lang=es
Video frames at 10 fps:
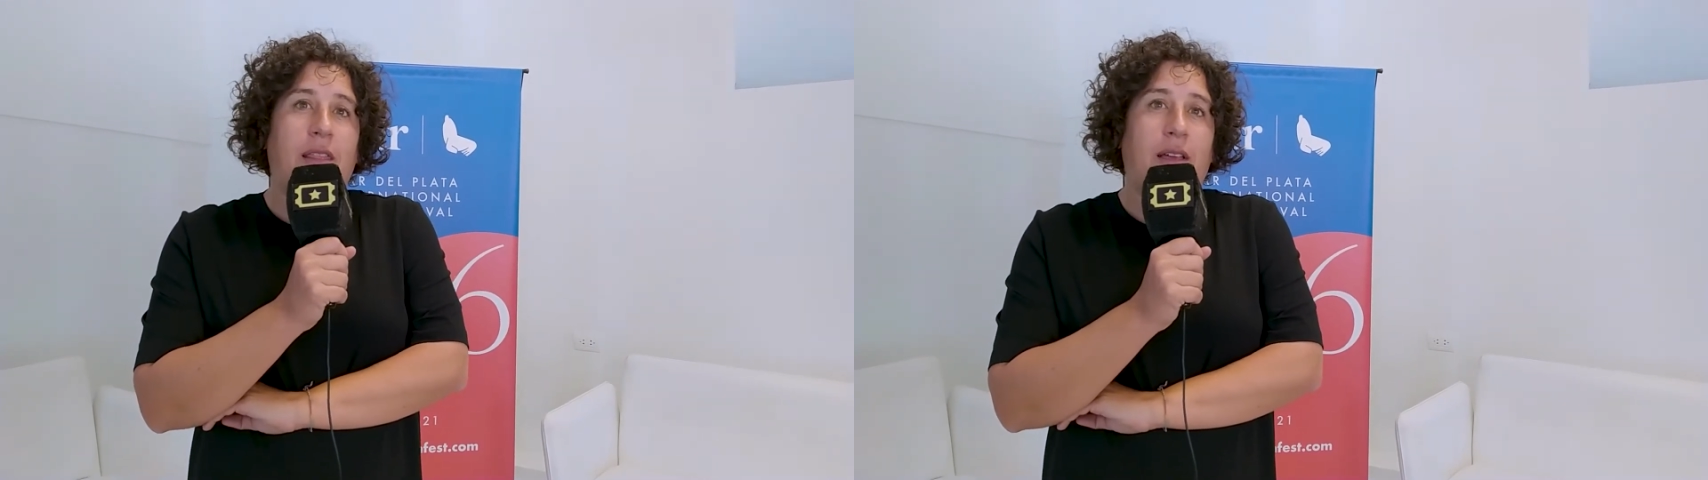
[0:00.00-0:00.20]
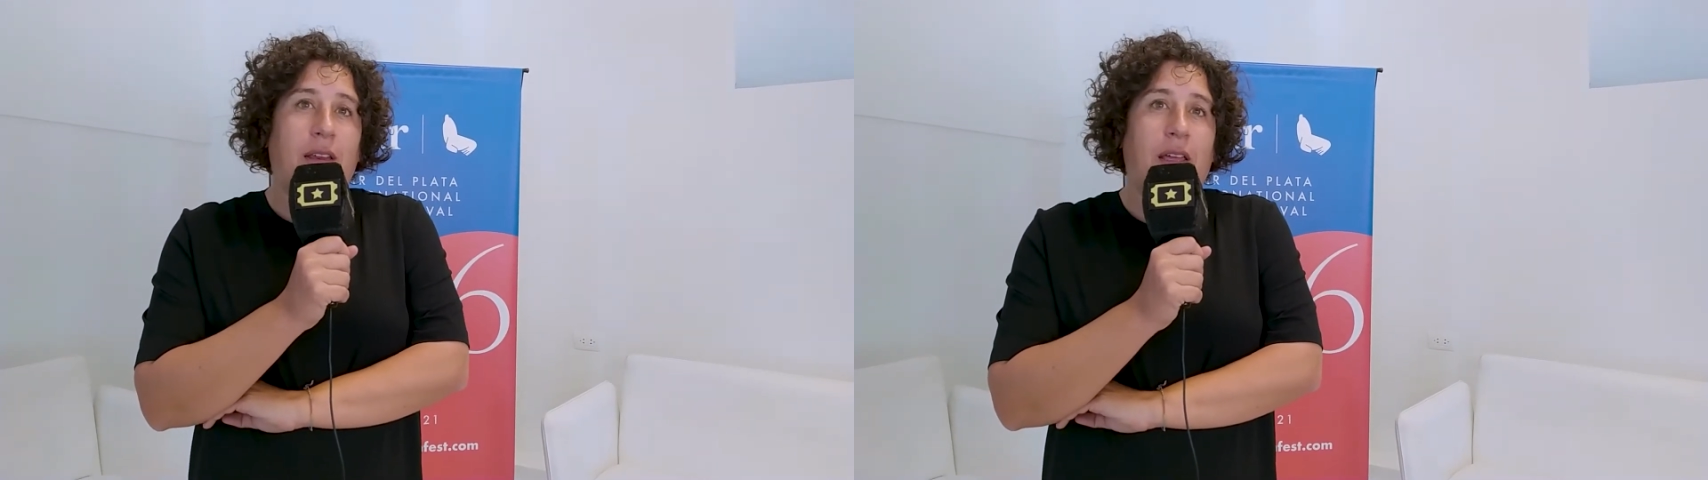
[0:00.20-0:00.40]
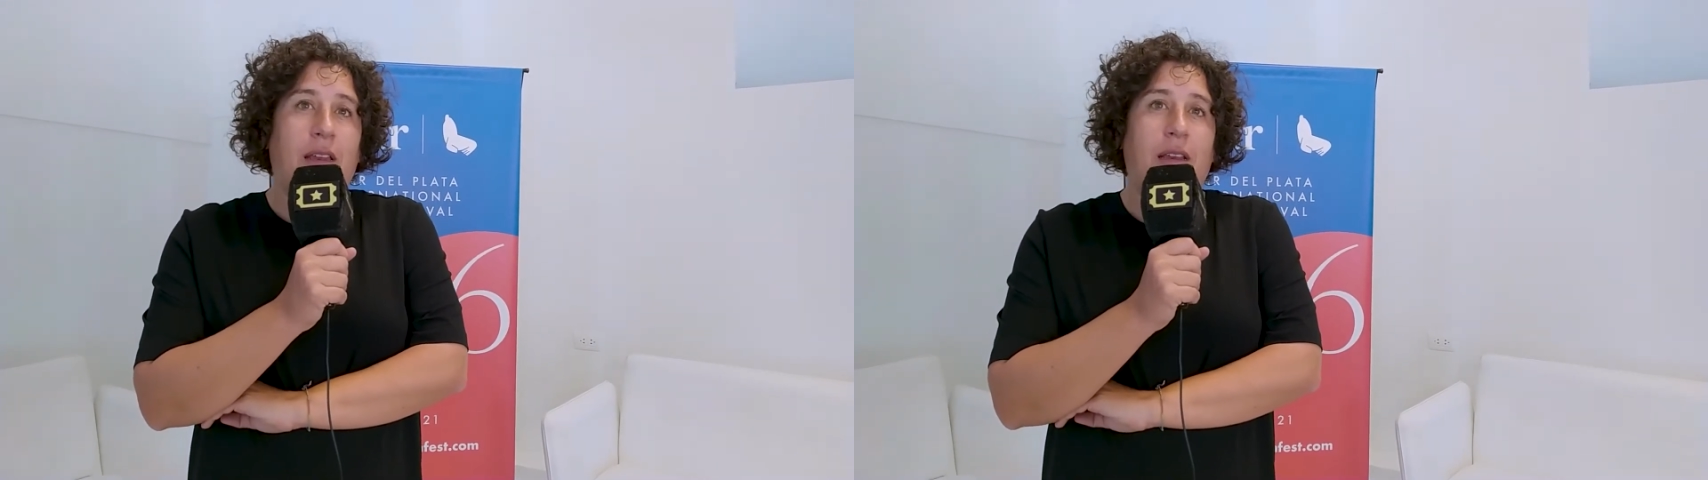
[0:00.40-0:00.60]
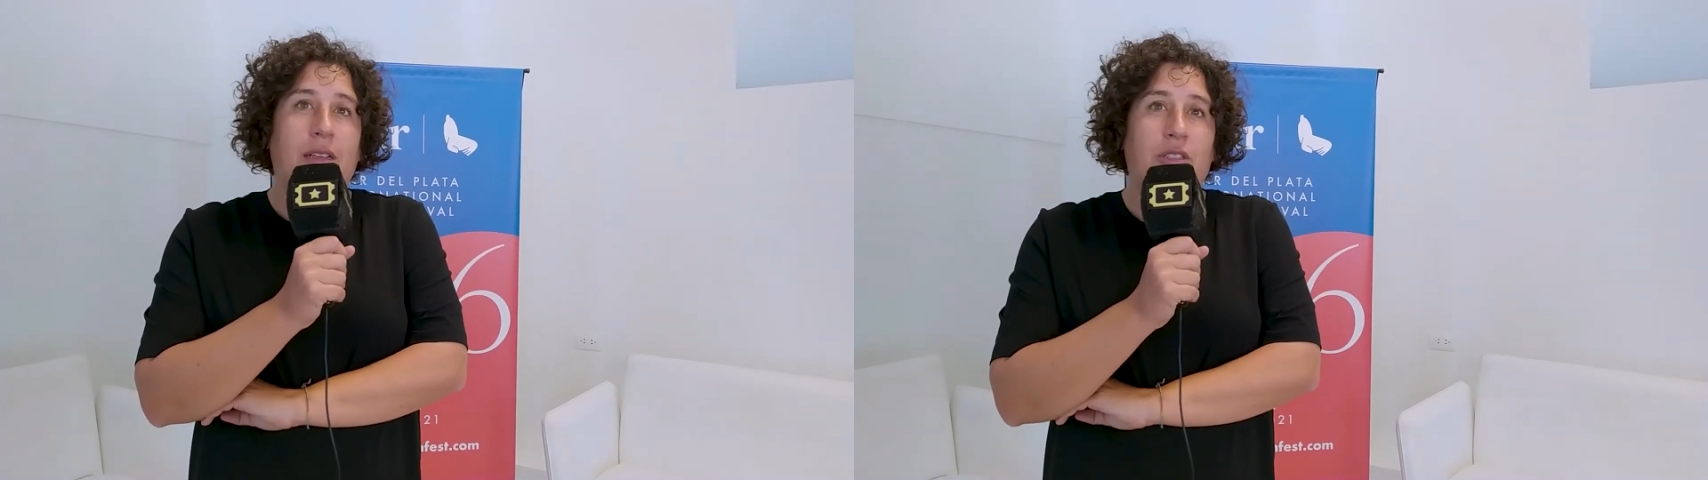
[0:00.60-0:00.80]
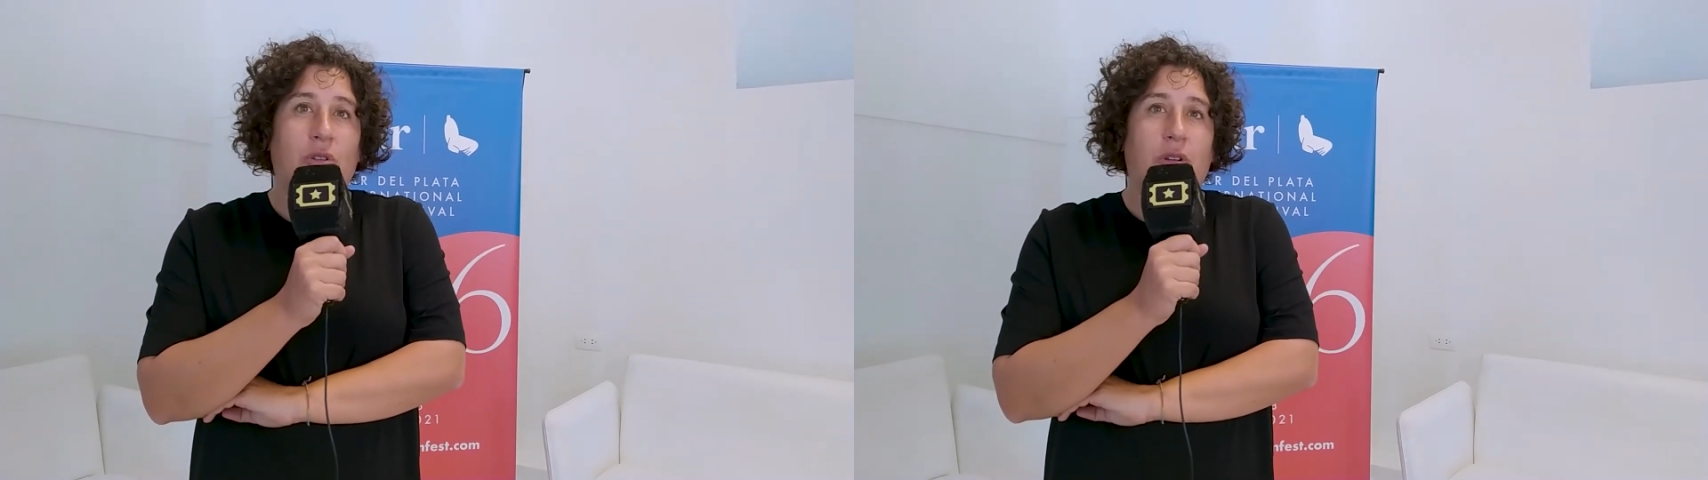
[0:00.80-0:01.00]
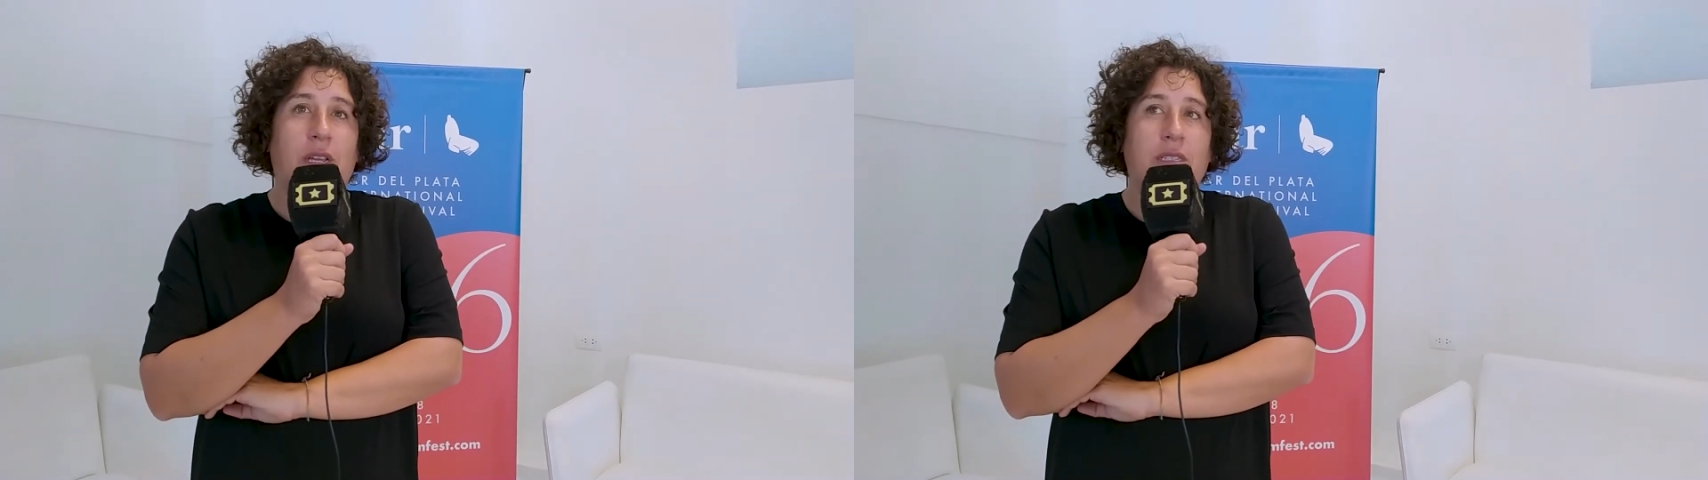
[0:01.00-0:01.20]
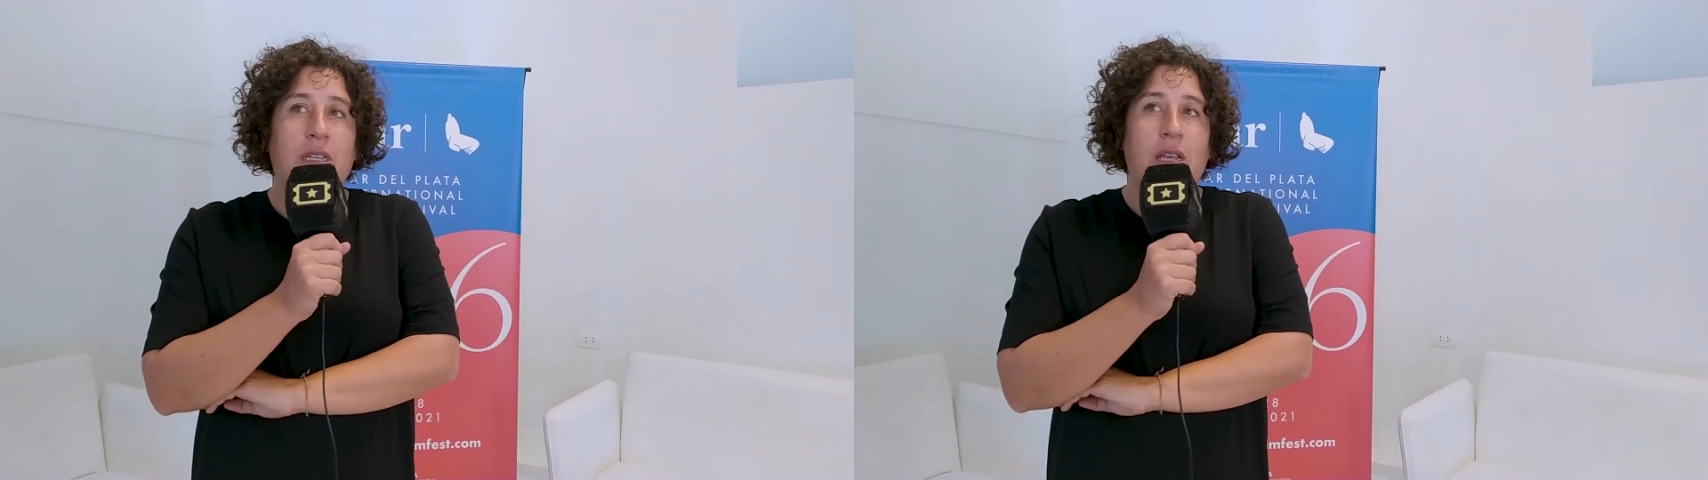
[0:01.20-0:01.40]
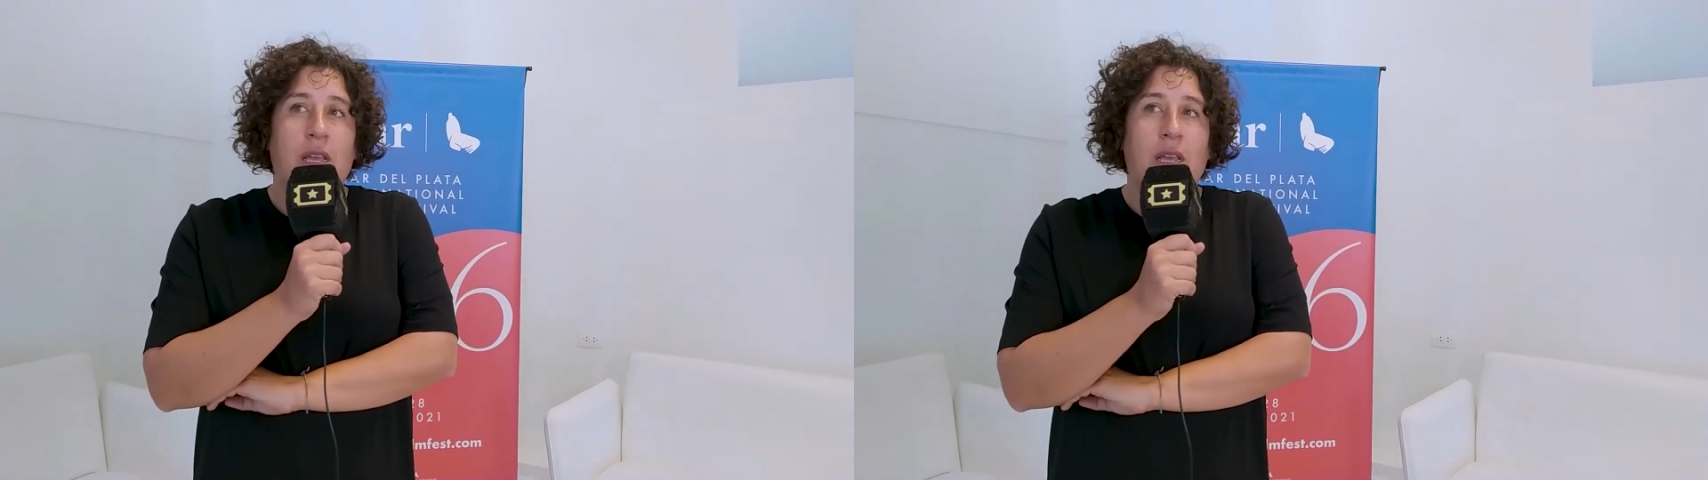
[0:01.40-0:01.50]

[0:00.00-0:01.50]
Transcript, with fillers: de crear historias